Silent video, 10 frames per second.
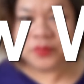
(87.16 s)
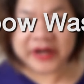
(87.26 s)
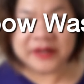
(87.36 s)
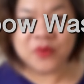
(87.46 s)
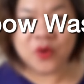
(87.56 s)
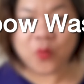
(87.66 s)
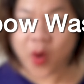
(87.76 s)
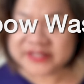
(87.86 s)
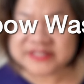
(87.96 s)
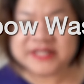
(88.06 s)
Rainbow
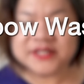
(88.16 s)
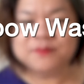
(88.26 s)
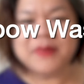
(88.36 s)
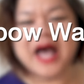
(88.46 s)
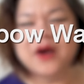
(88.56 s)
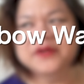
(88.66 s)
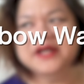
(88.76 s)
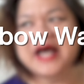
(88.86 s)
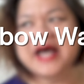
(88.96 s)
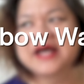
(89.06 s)
Watching หรือเปล่า
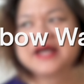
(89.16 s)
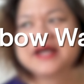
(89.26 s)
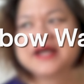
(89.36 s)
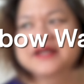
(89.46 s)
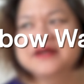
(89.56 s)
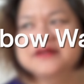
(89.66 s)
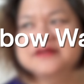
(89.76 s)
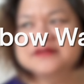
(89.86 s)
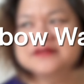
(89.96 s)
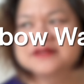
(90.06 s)
นะคะก็
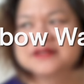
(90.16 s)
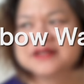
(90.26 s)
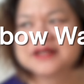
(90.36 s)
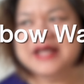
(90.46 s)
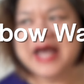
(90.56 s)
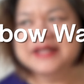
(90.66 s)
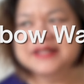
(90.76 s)
คือการ